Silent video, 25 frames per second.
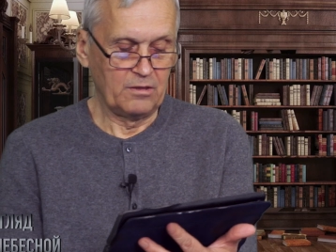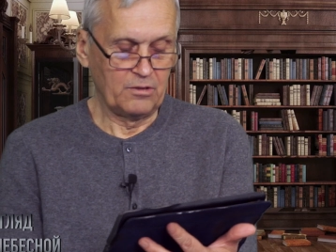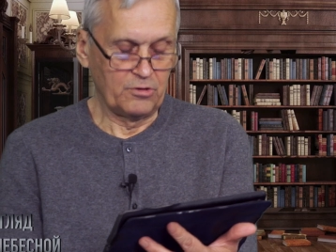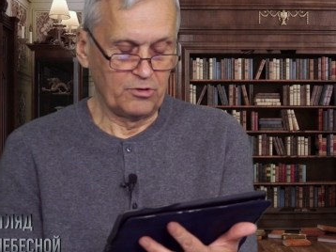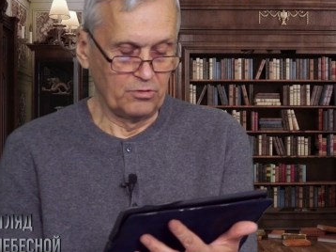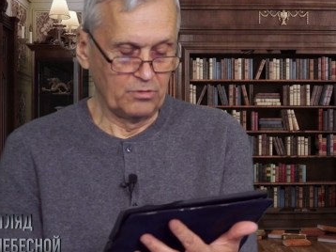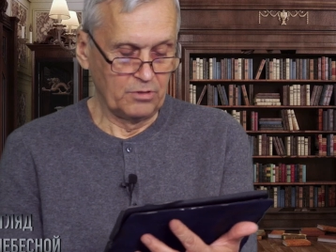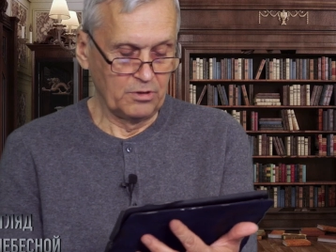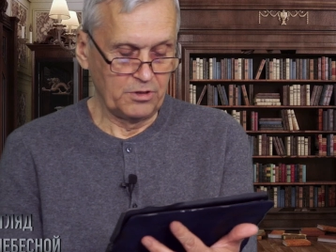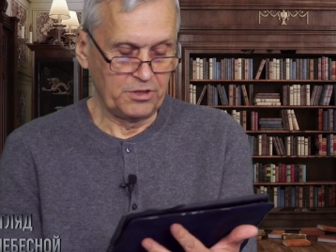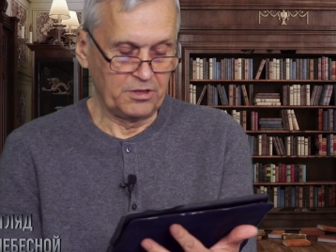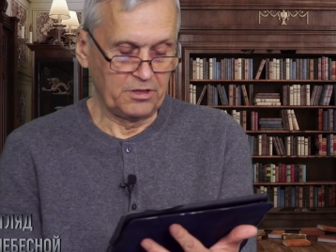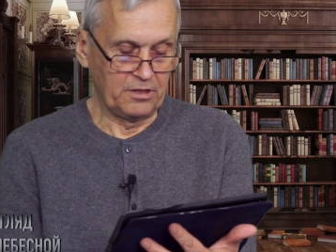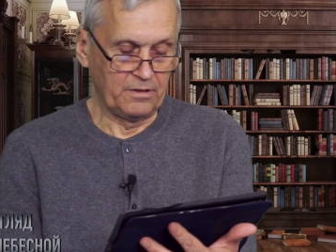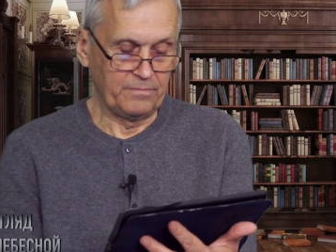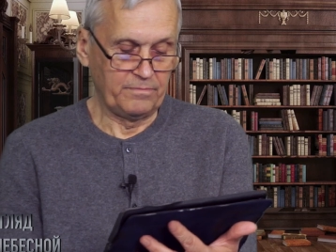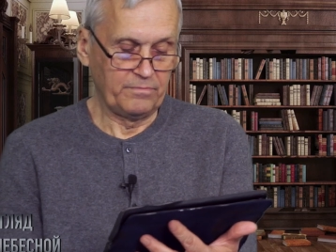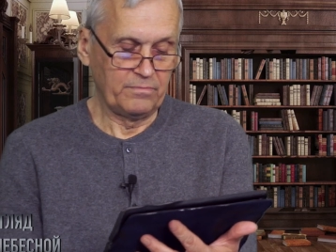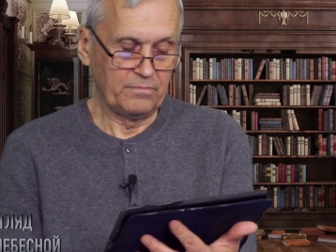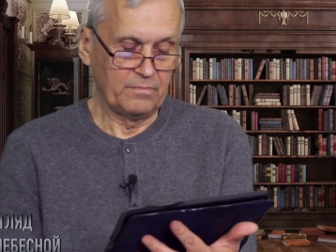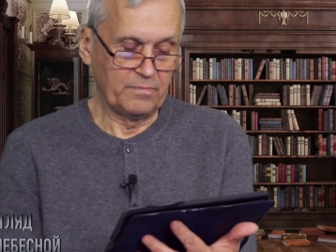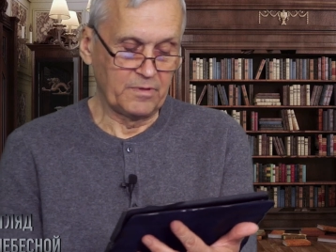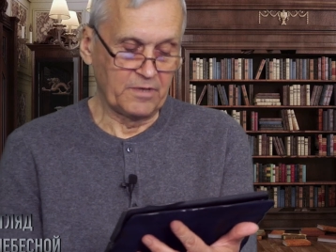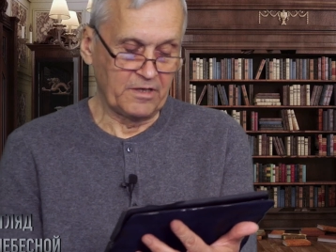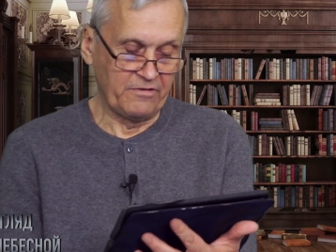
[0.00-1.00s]
Точно,
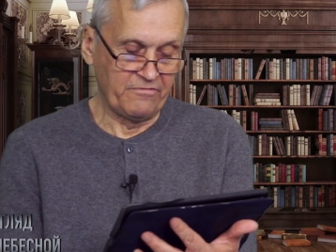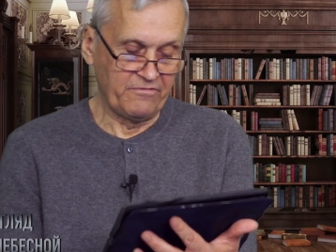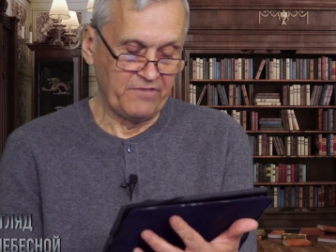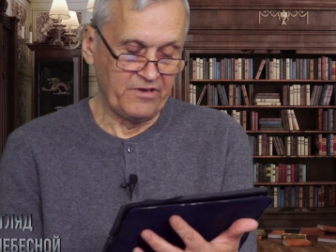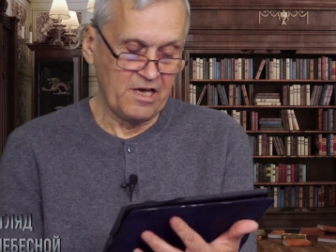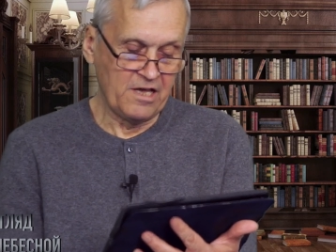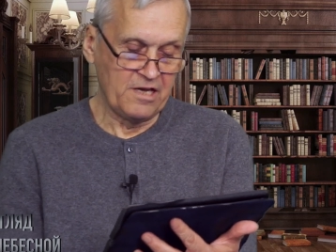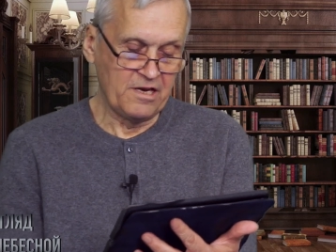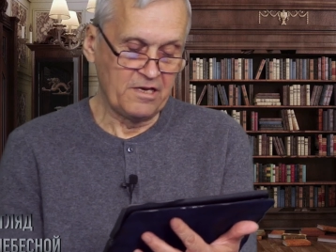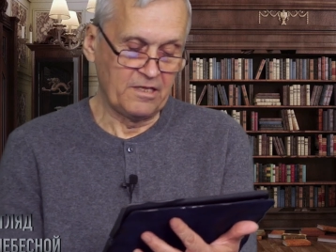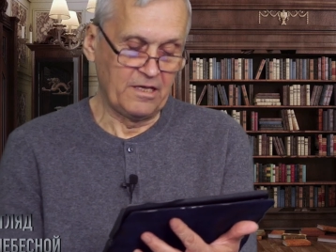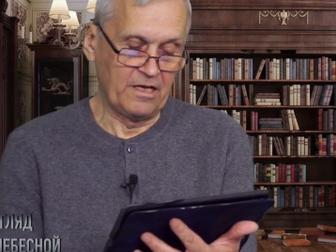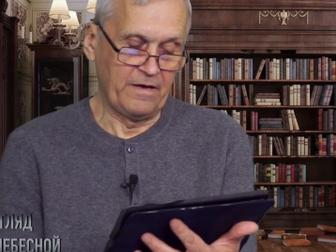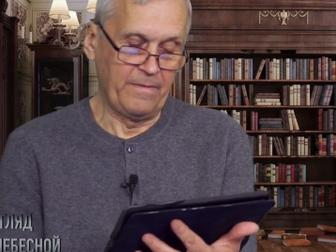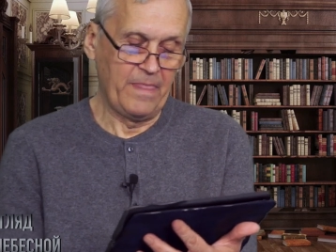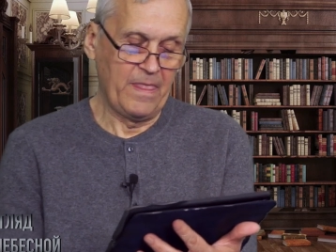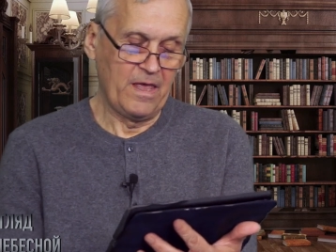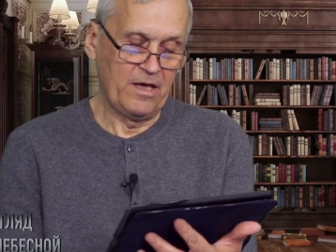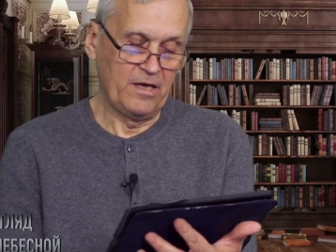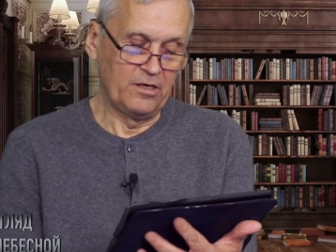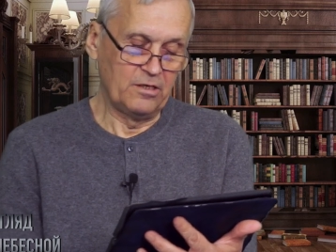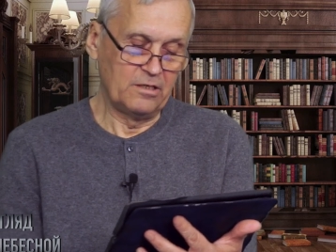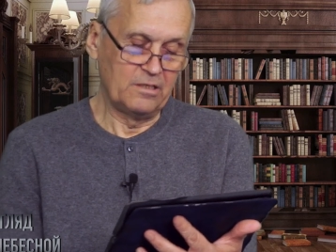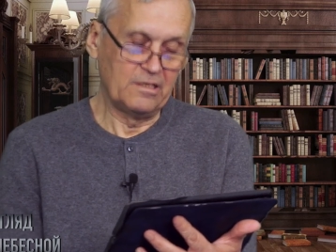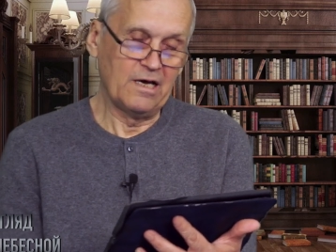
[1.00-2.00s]
проверено.
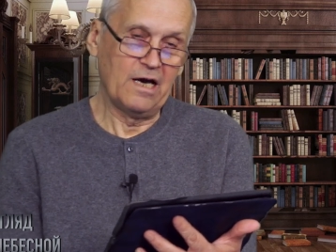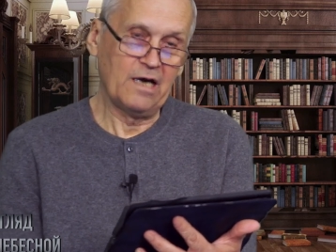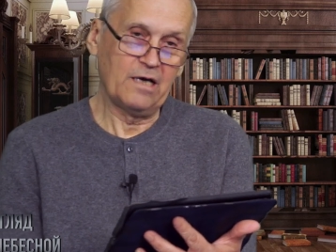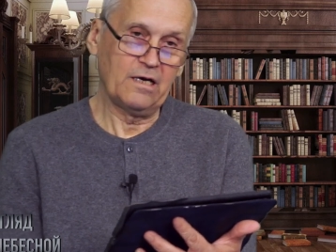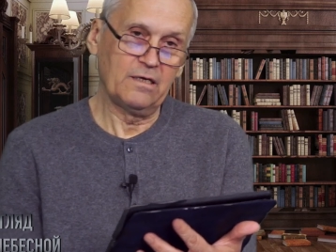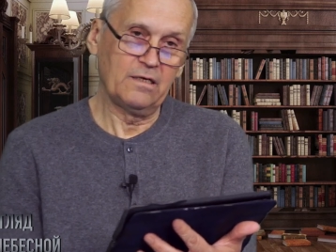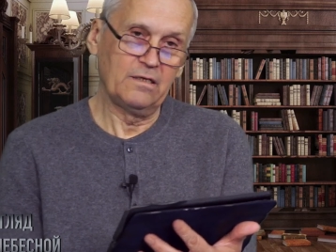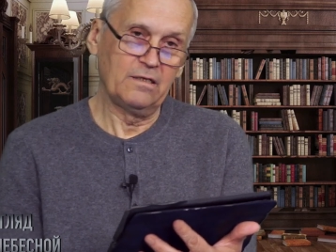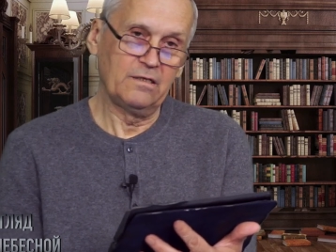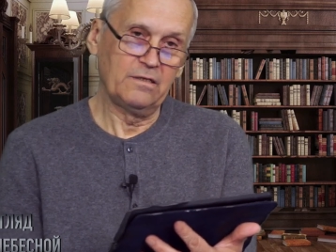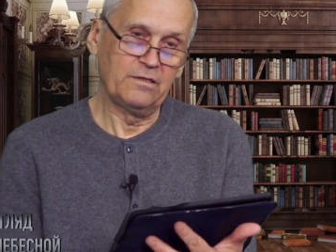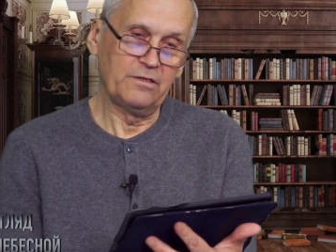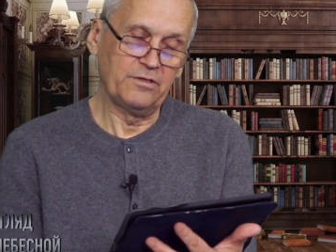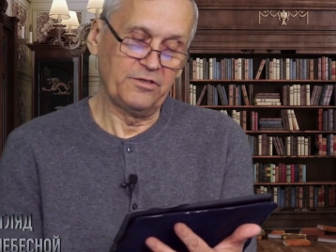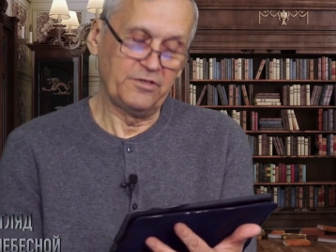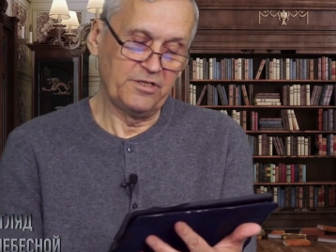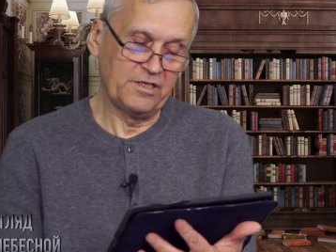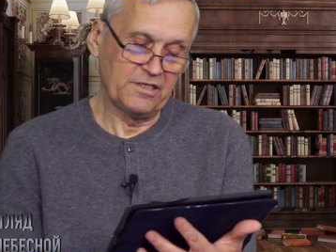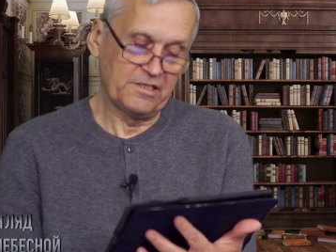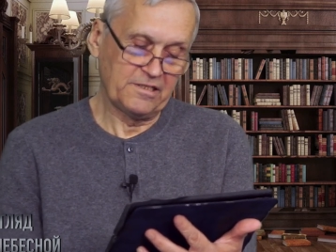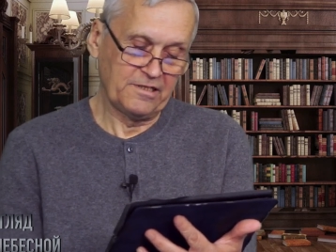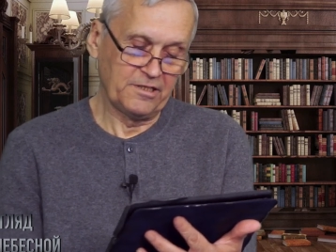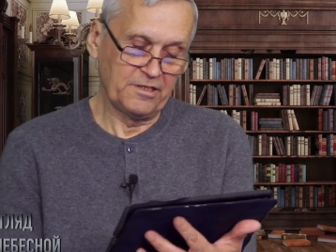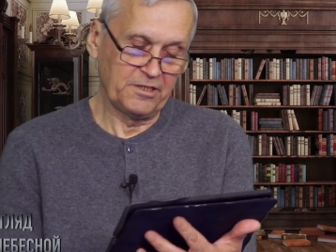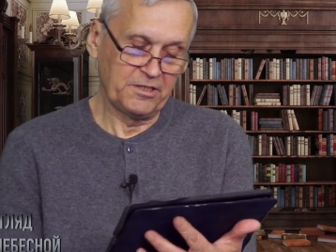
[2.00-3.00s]
Итак,
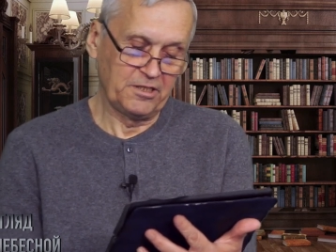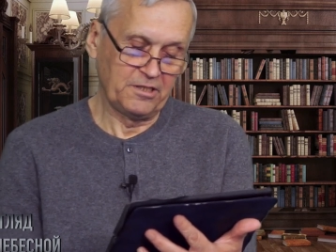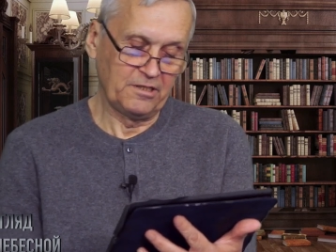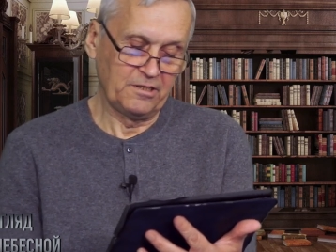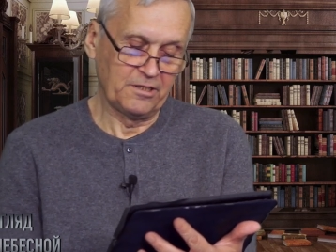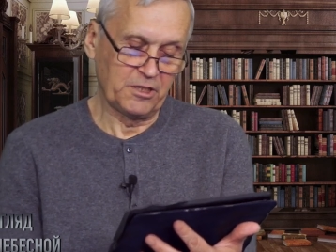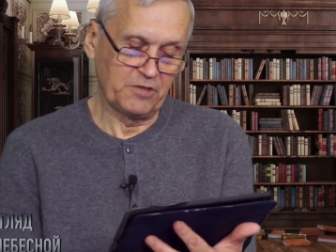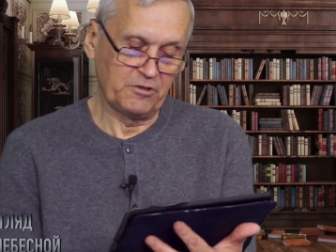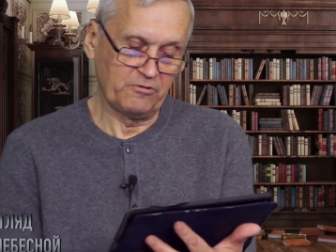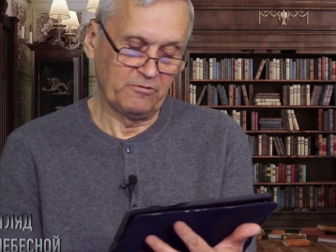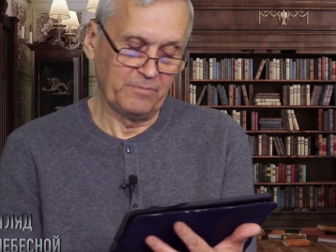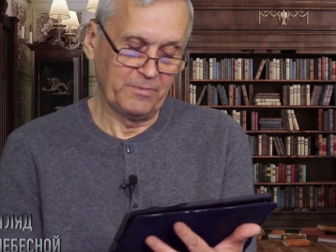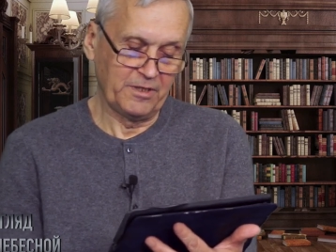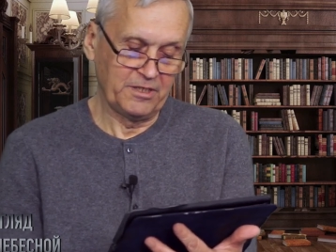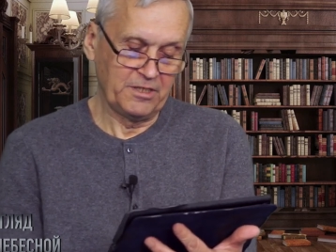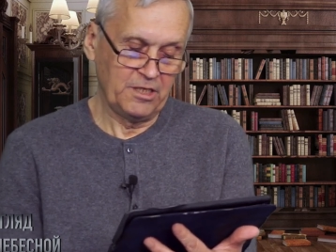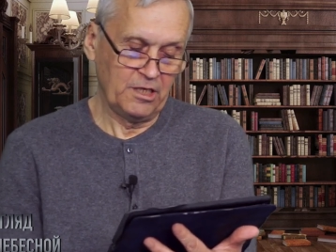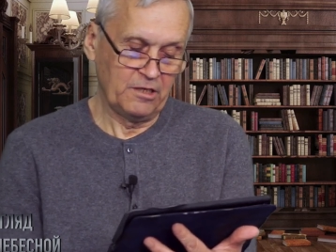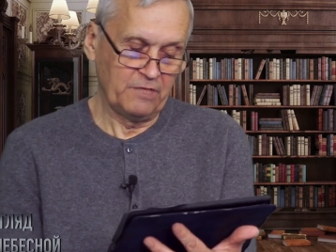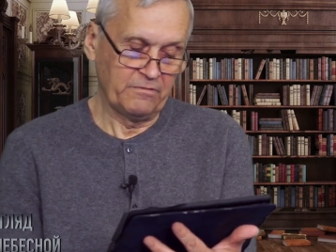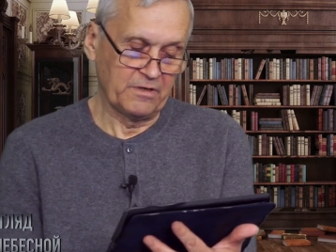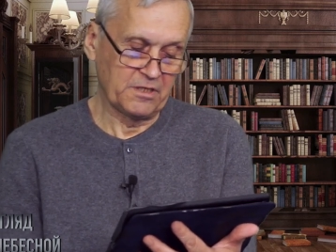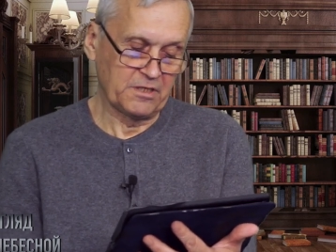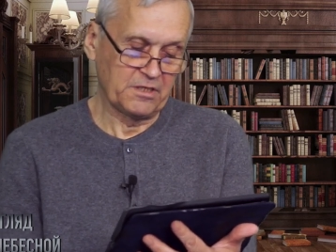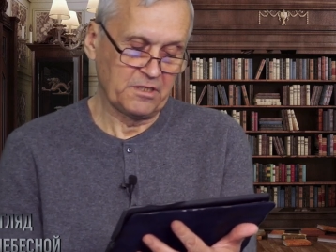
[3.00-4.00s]
если Сын
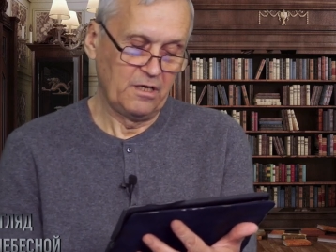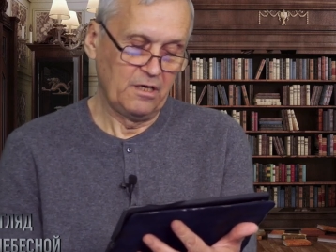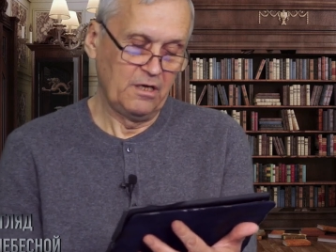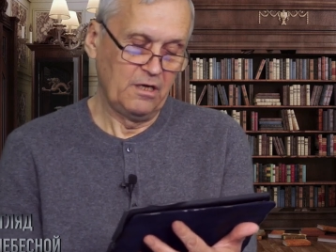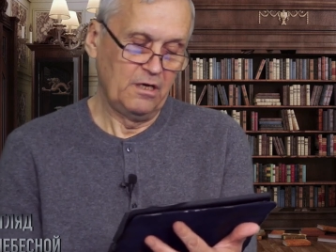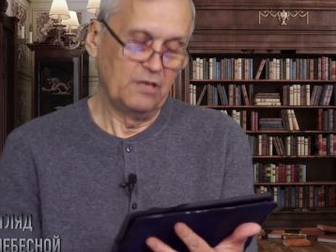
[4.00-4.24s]
освободит вас,